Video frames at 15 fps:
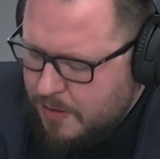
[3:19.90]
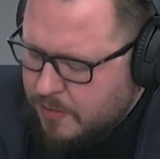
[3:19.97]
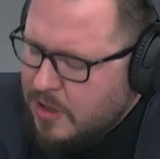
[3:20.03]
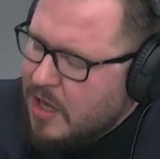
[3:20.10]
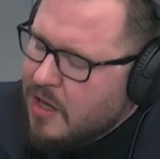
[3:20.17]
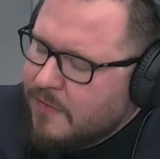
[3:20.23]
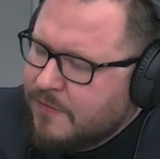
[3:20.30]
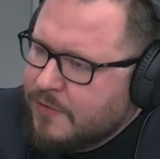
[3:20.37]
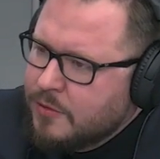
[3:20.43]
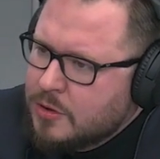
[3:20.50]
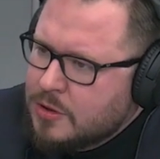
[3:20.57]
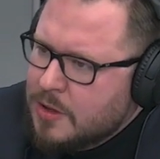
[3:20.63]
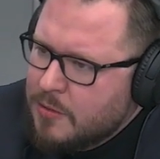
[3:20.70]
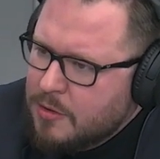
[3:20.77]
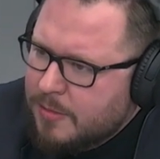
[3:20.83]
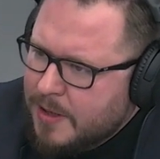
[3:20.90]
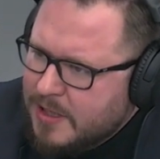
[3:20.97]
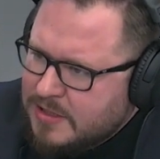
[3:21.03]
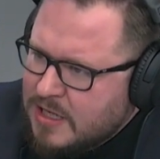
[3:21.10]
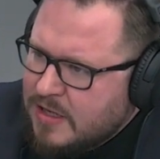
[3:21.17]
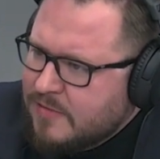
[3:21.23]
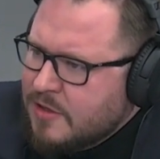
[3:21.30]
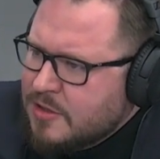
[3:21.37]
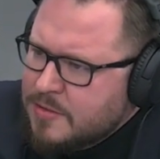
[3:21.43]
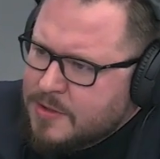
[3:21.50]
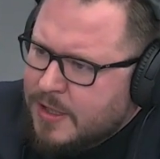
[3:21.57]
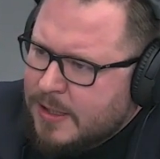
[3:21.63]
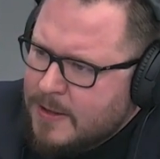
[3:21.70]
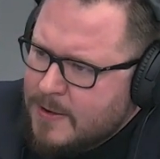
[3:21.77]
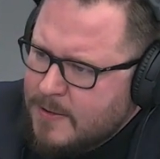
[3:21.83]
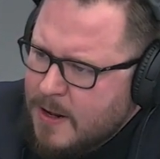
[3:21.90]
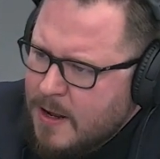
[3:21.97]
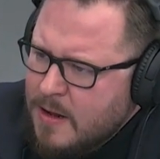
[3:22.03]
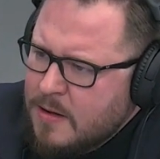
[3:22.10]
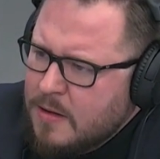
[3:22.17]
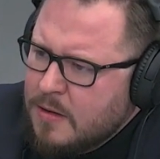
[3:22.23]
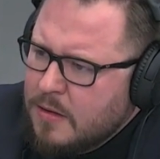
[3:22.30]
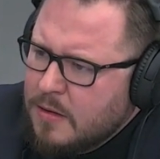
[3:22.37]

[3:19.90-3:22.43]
uzupełnieniem funduszy europejskich w naszym regionie?